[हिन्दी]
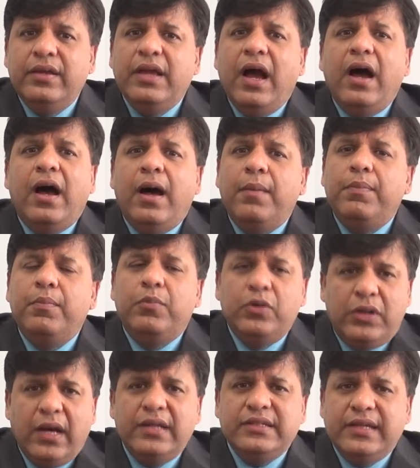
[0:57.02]
या आप
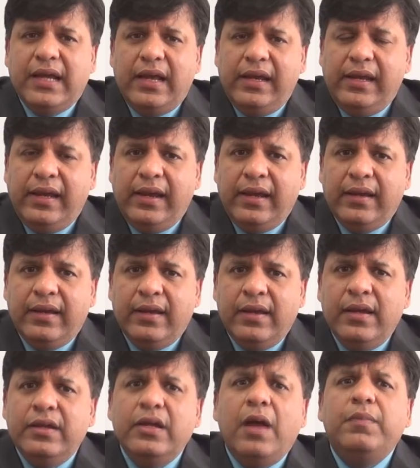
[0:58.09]
भूटान से आए
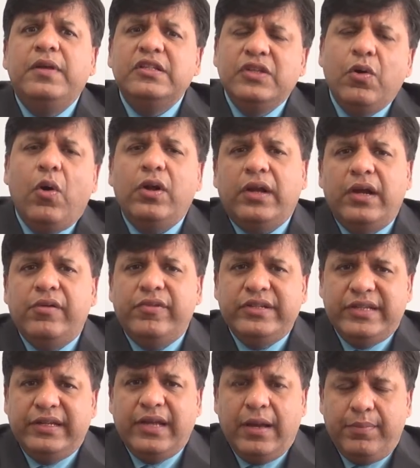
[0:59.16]
हैं या किसी और कंट्री
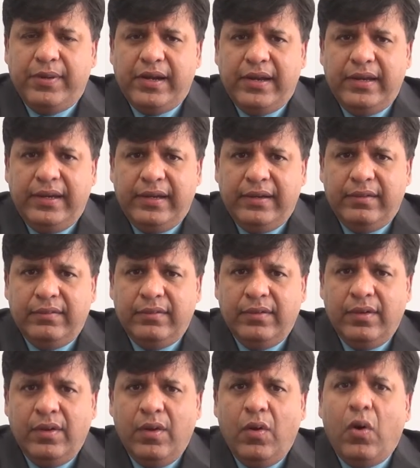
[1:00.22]
से यहाँ पर आए
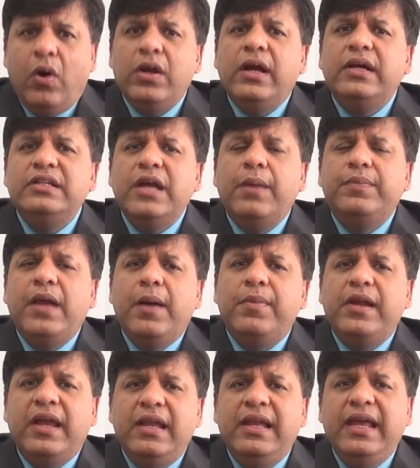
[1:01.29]
हैं और अगर आप यहाँ
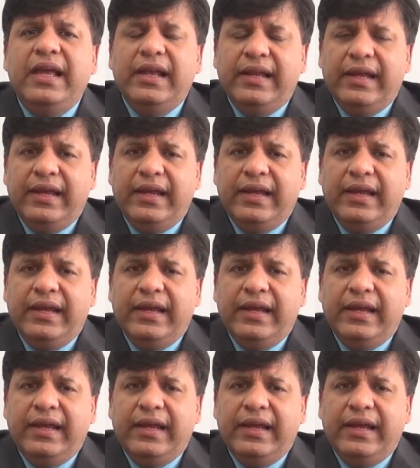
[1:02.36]
पर इलीगल